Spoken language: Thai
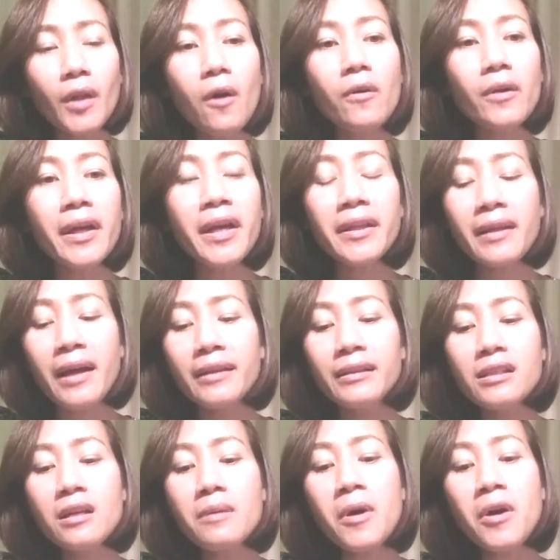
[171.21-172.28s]
โอเคนะ
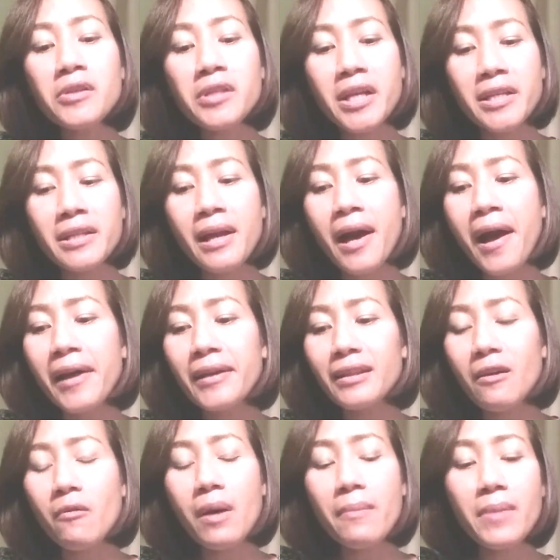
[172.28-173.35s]
นั่นก็พอใช้ได้
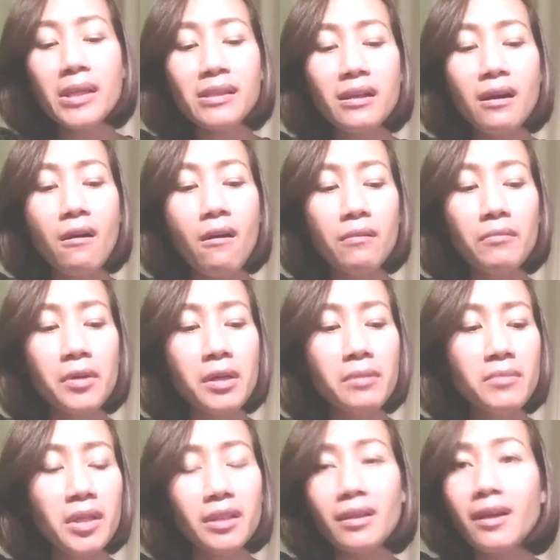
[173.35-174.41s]
แต่ว่ามันจะออกว่า
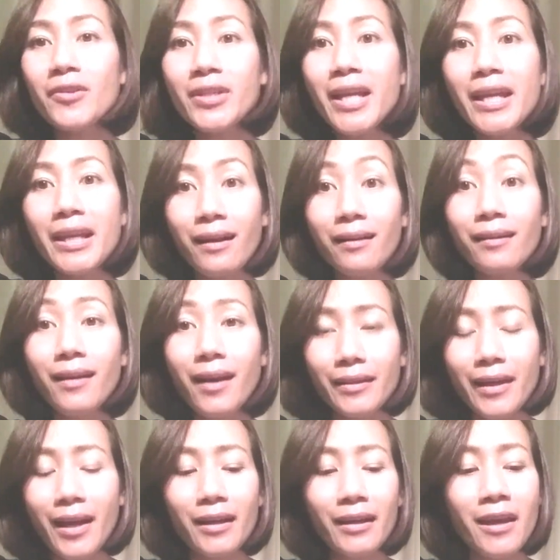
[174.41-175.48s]
เหมือนเขาใส่เกลือ
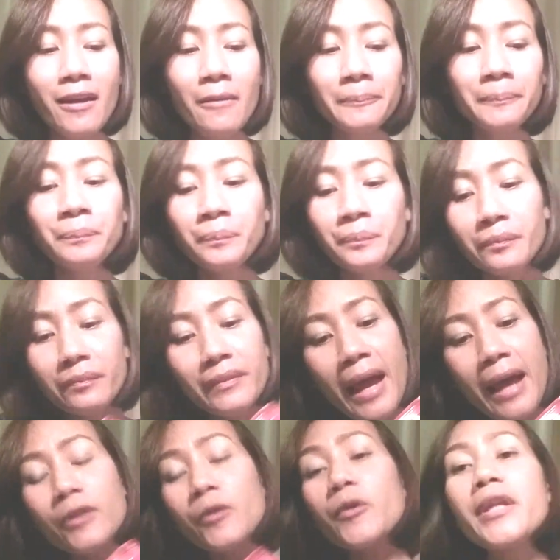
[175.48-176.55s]
นะคะเค็ม
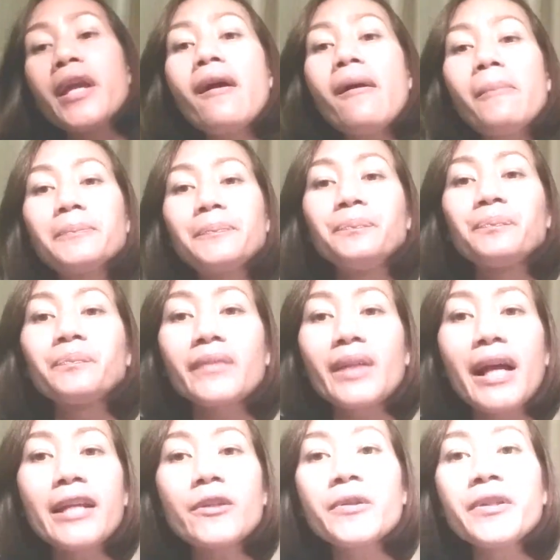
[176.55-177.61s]
แต่ตัวเนี้ย
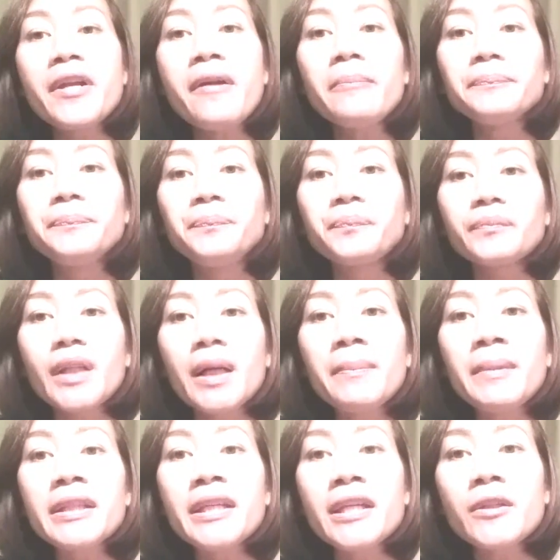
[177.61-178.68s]
ไอตัวเนี้ย
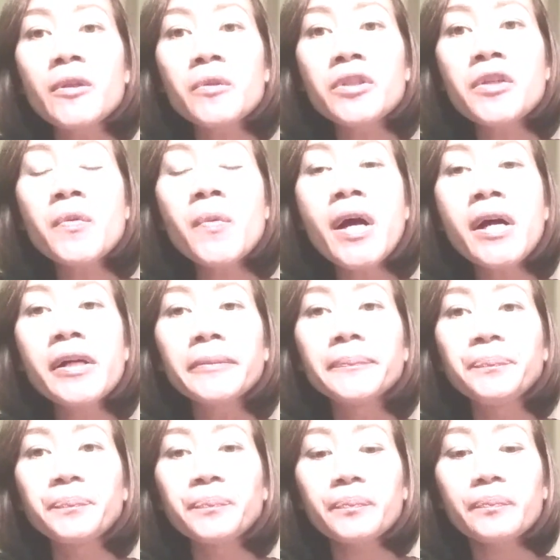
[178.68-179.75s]
มันดีตรงที่ว่า
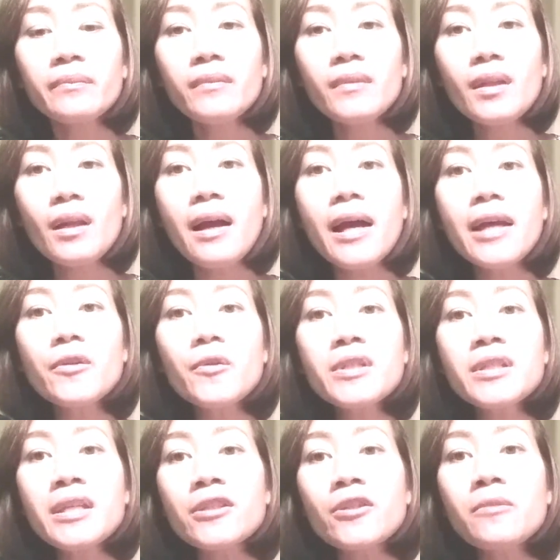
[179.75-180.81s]
ไอตัว
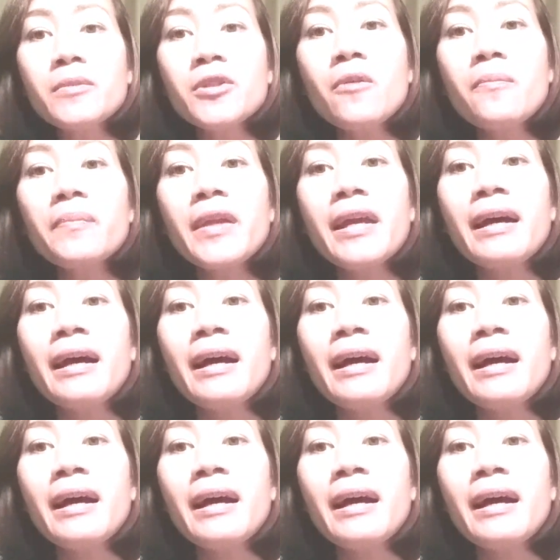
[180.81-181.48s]
สีส้มๆ เนี่ย